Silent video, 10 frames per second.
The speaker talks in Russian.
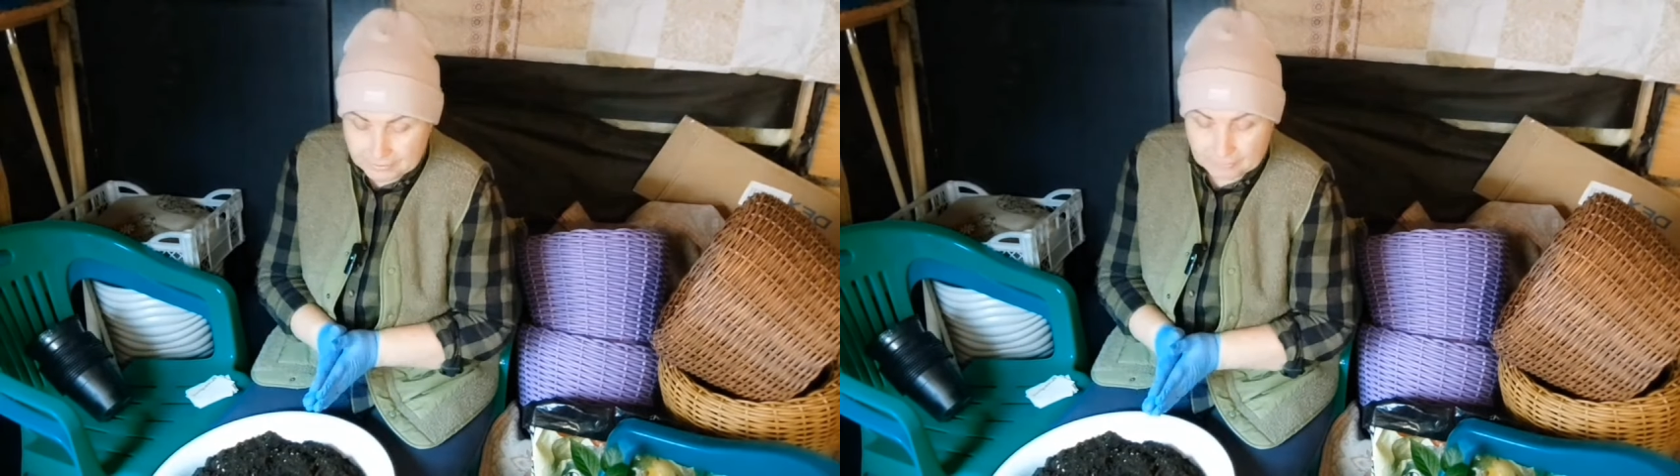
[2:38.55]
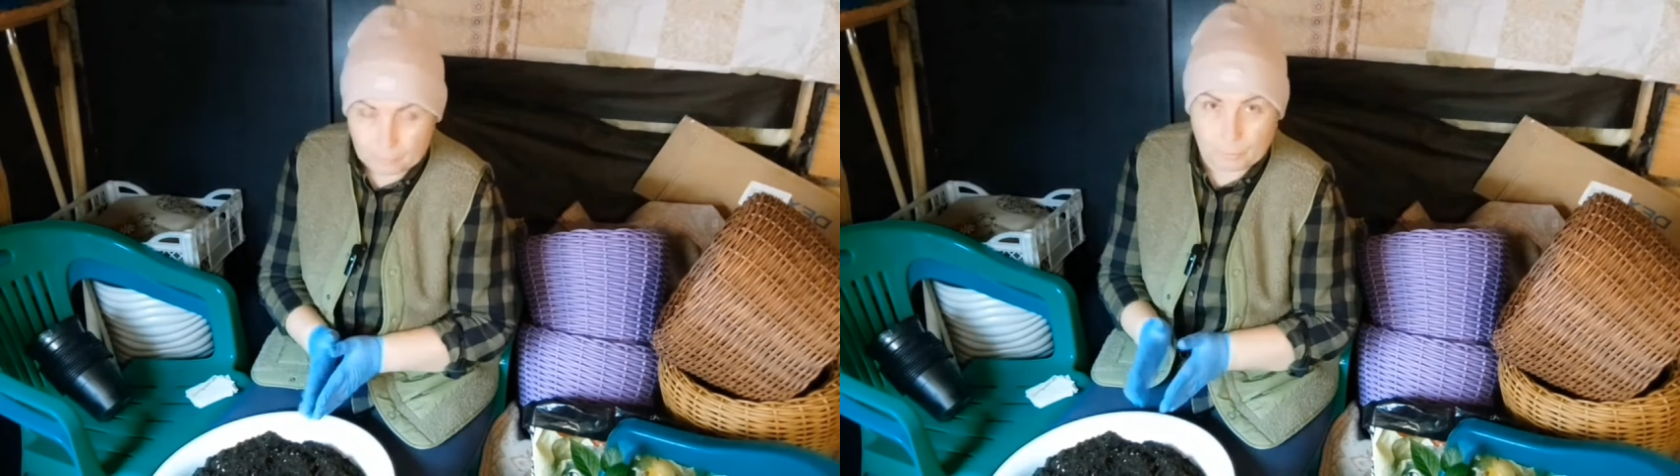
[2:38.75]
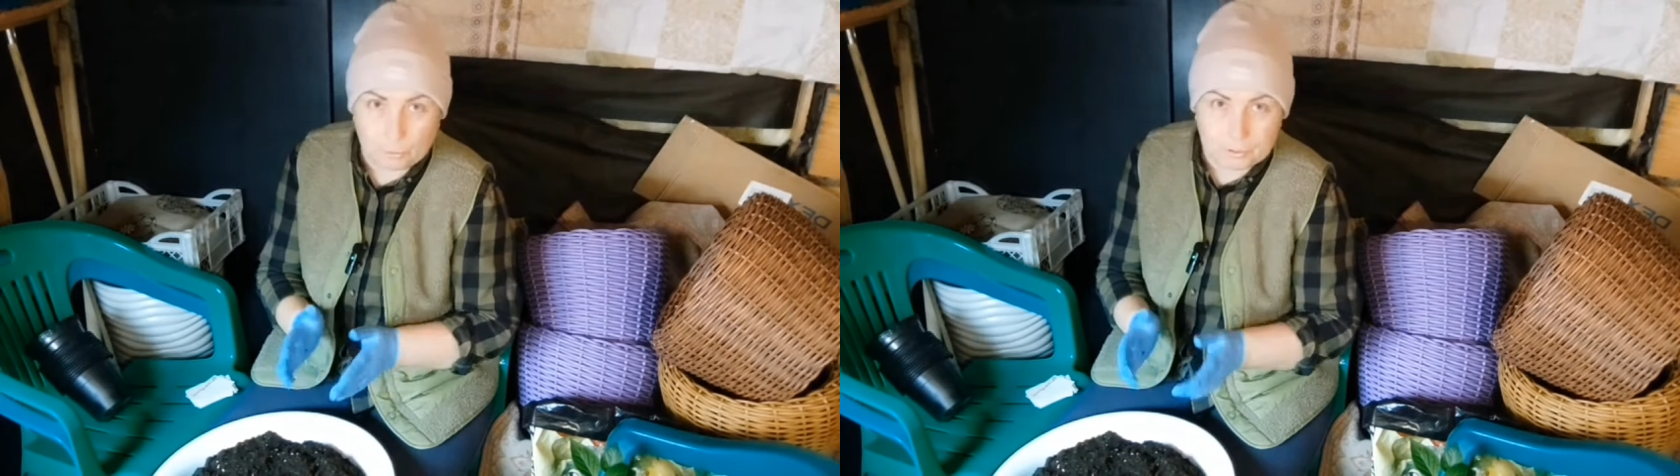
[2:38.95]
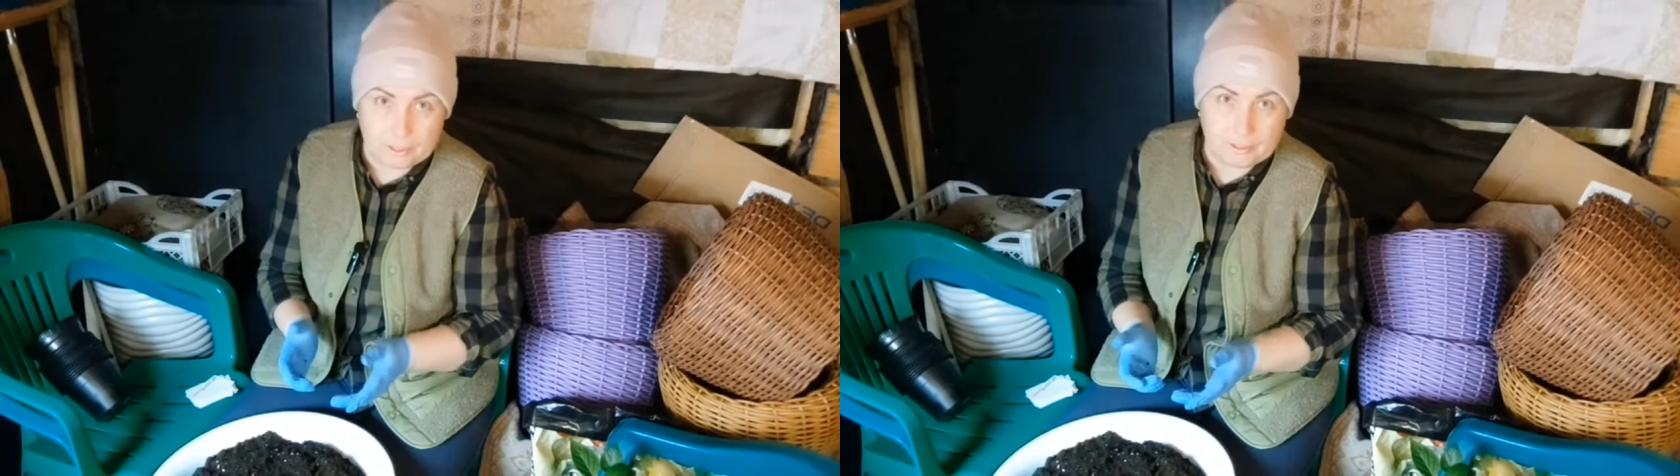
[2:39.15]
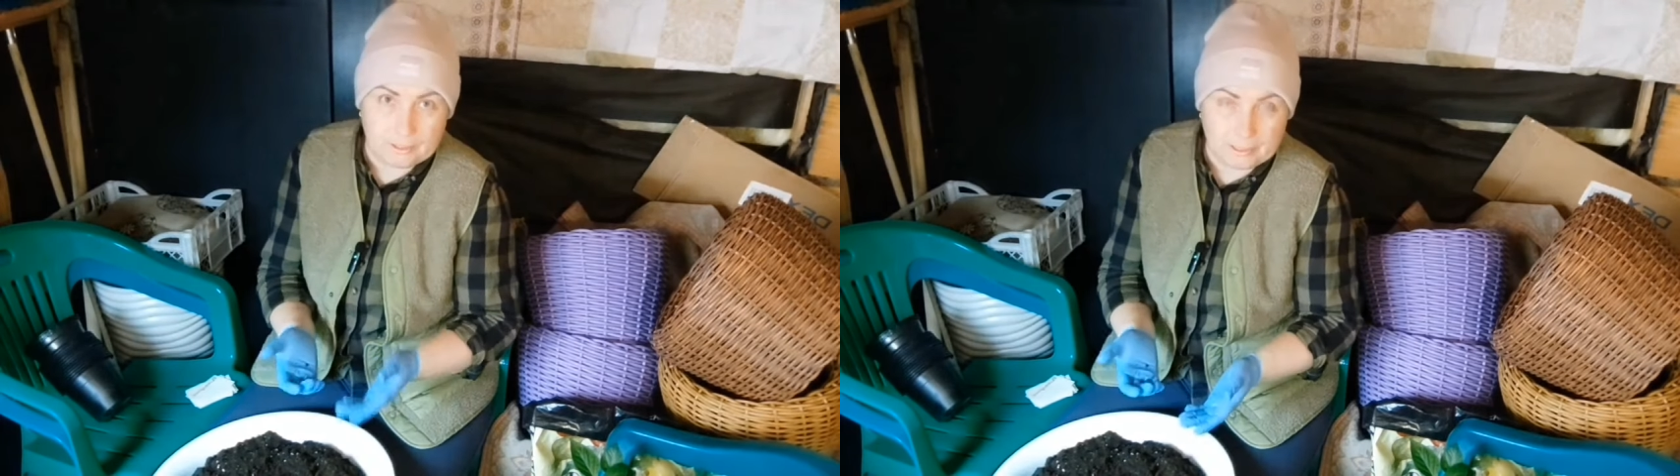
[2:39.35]
навсего
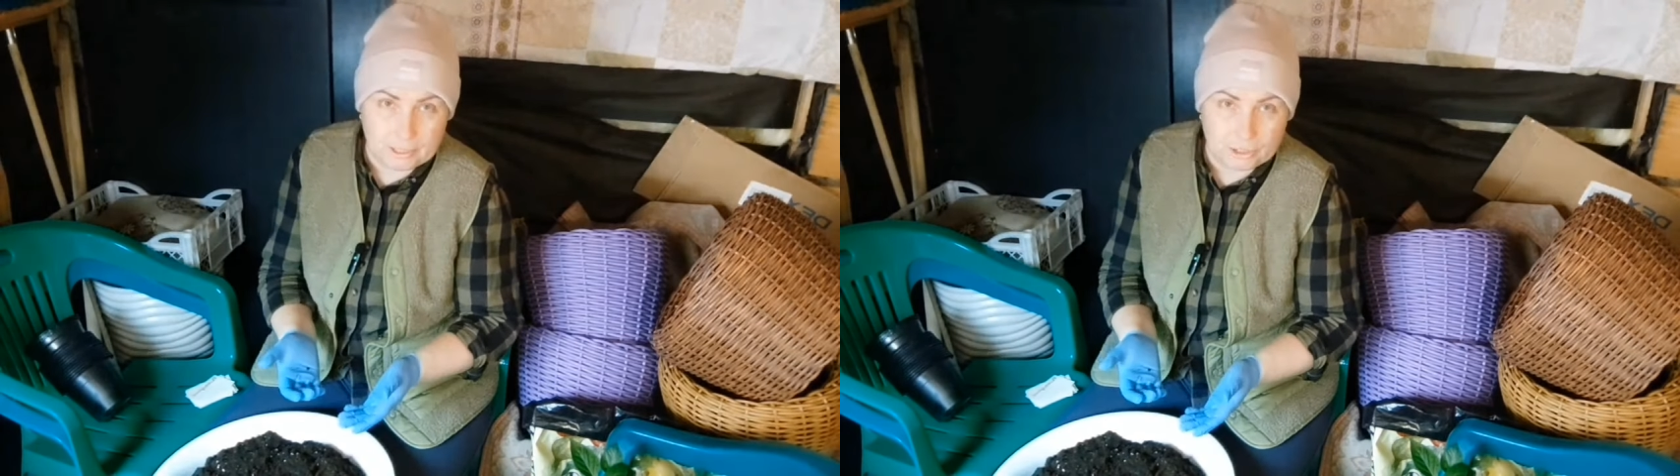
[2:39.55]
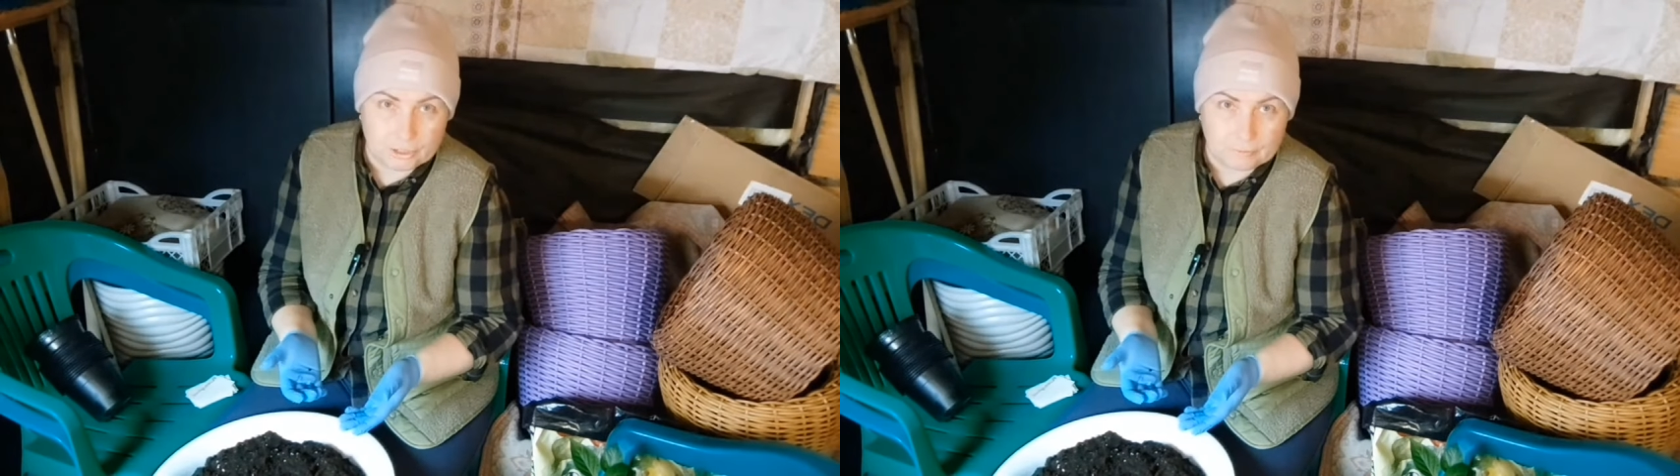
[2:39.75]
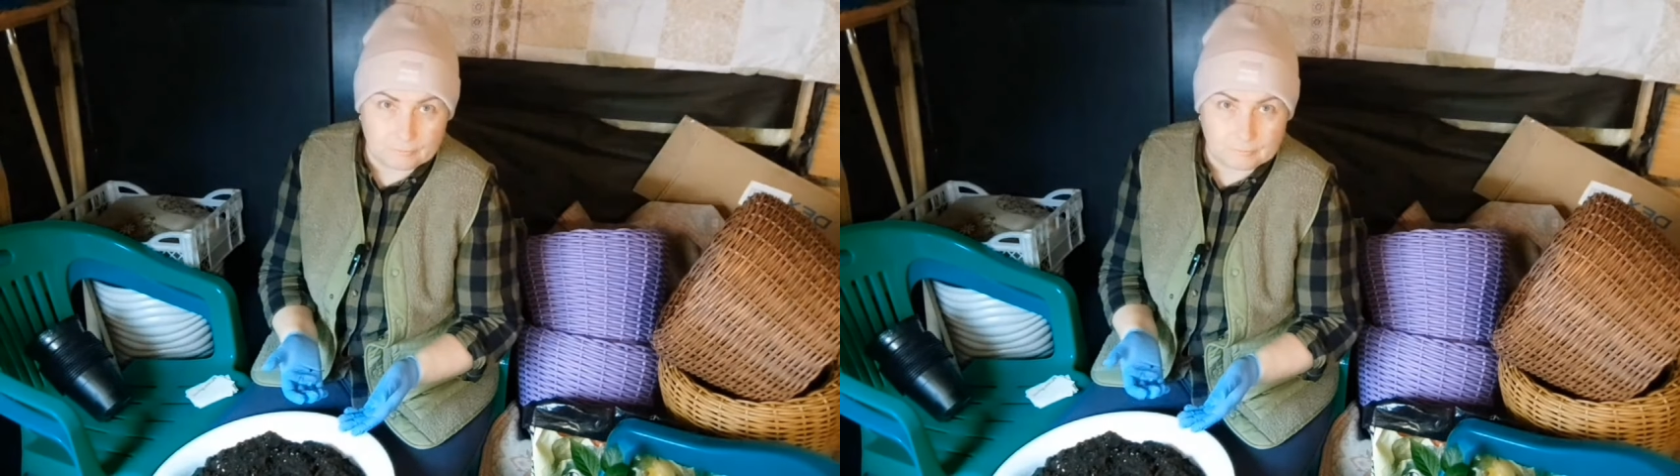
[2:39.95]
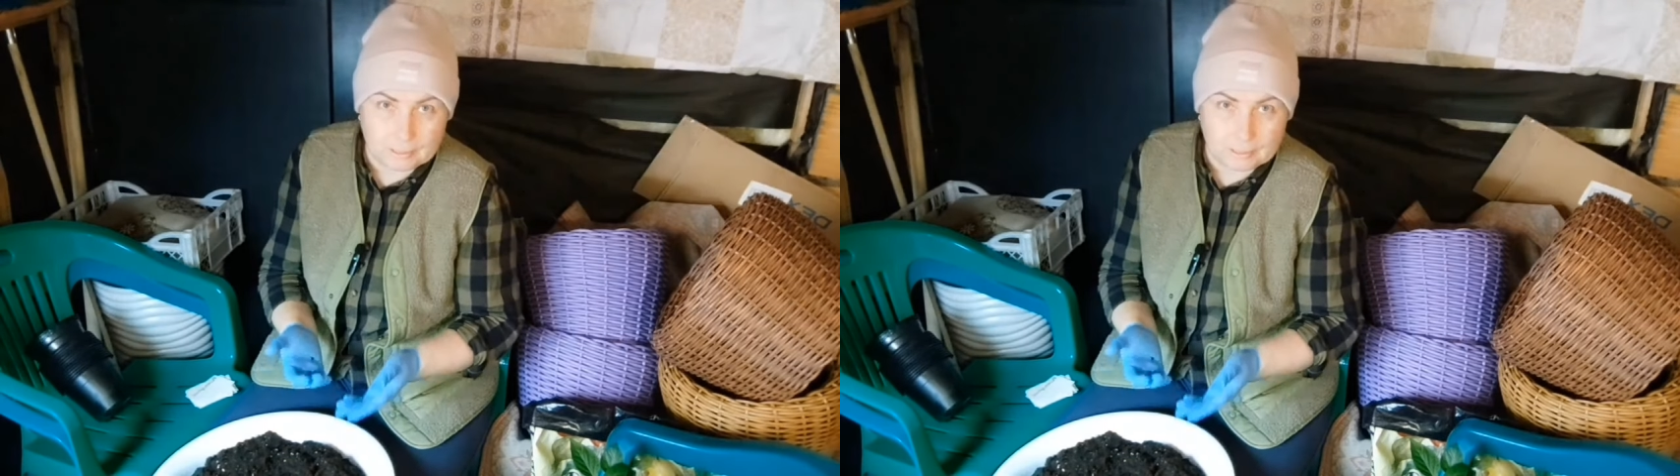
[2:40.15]
паутинный клещ